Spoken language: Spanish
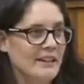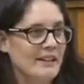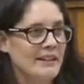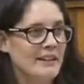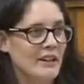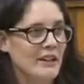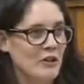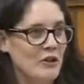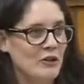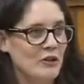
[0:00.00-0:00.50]

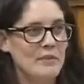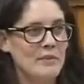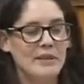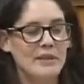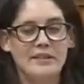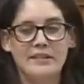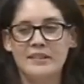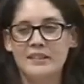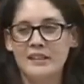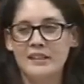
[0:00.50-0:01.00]
que yo sea
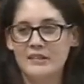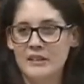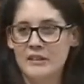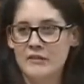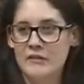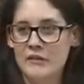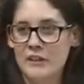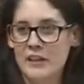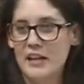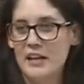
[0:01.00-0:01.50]
marxista
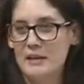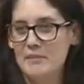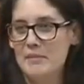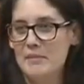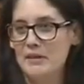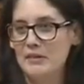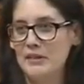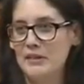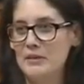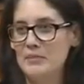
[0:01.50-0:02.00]
significa que el
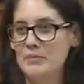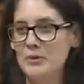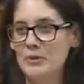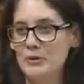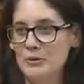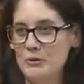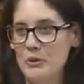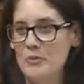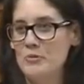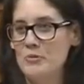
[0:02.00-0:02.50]

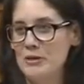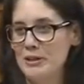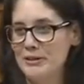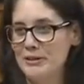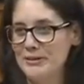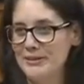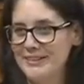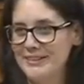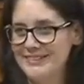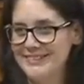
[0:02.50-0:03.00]
marxismo no es muerto.